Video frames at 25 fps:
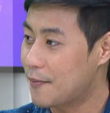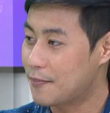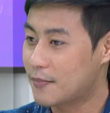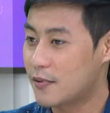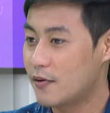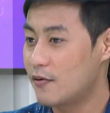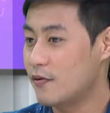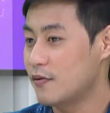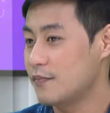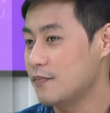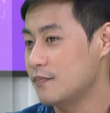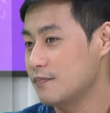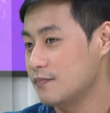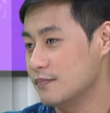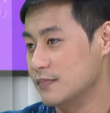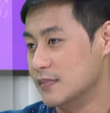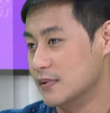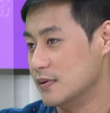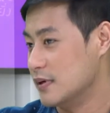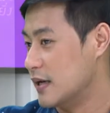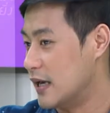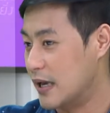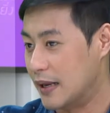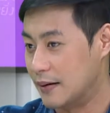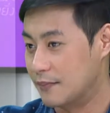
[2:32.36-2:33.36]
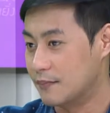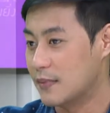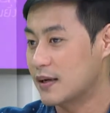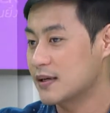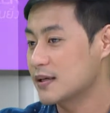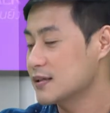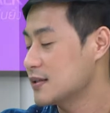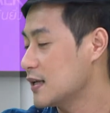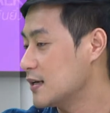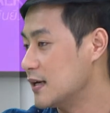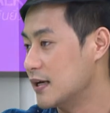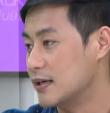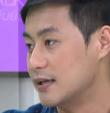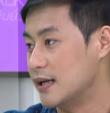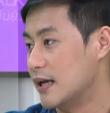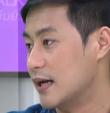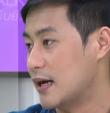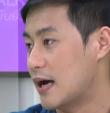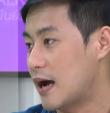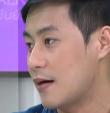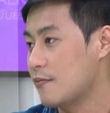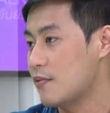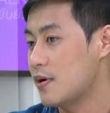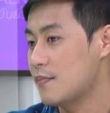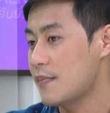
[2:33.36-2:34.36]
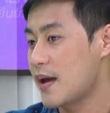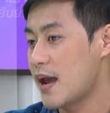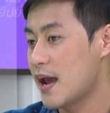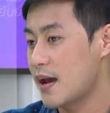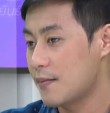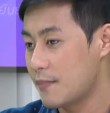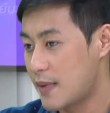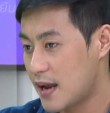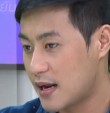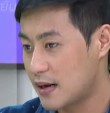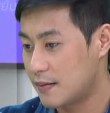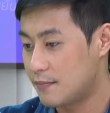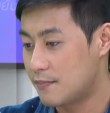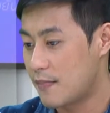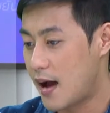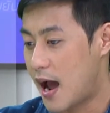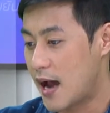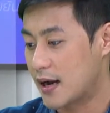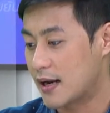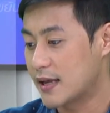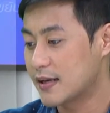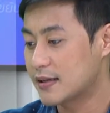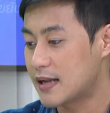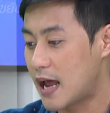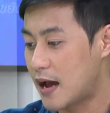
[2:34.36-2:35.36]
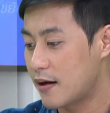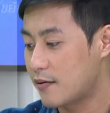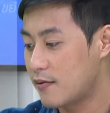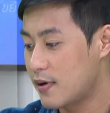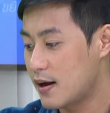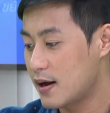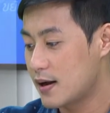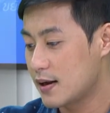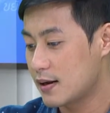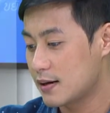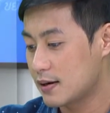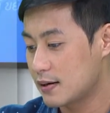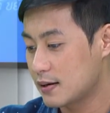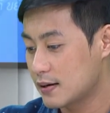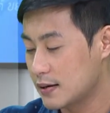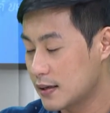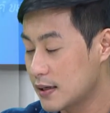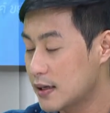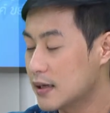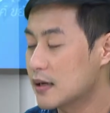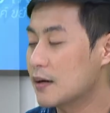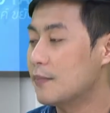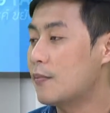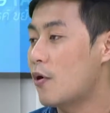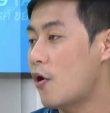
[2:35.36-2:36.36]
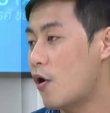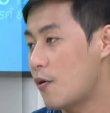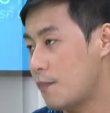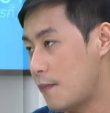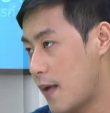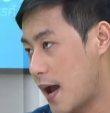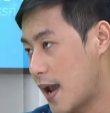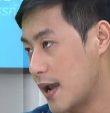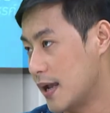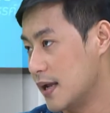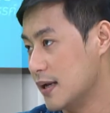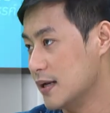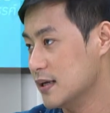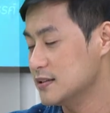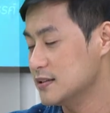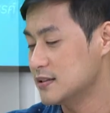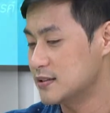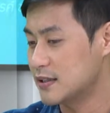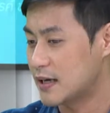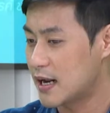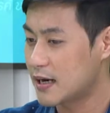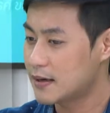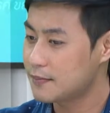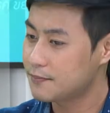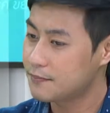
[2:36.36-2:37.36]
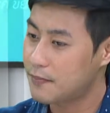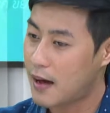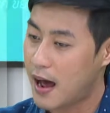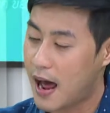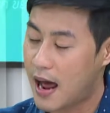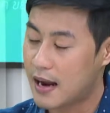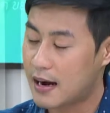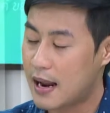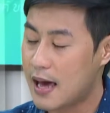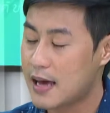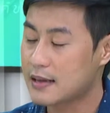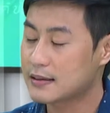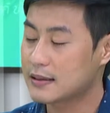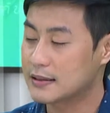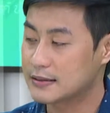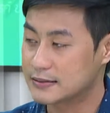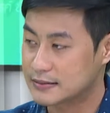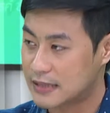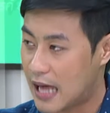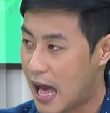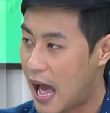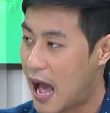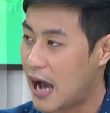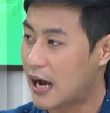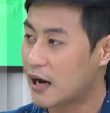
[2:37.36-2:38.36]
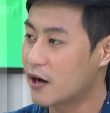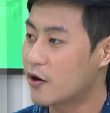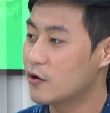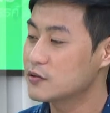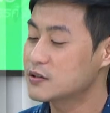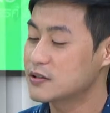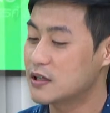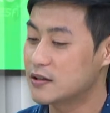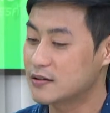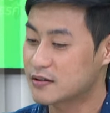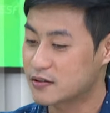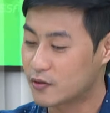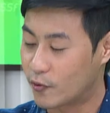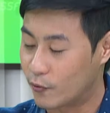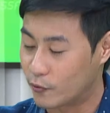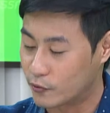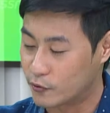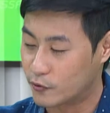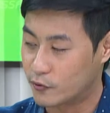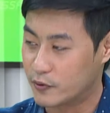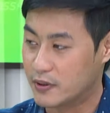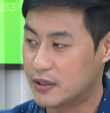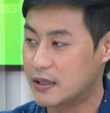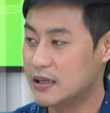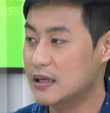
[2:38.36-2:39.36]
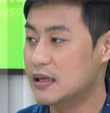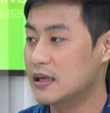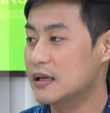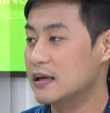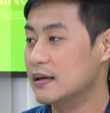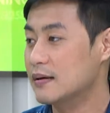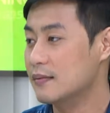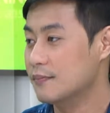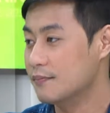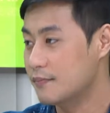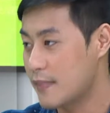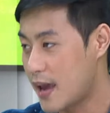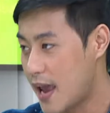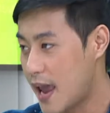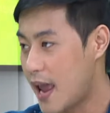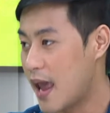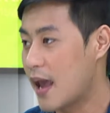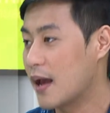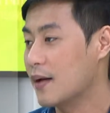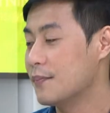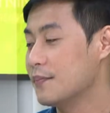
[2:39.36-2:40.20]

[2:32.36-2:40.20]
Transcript: รับก็เห็นมาตั้งแต่เด็กๆครับว่าแม่แม่ลำบากและอีกทั้งว่าเลิกกับพ่อไปฉะนั้นภาระต่างๆก็จะตกอยู่ที่แม่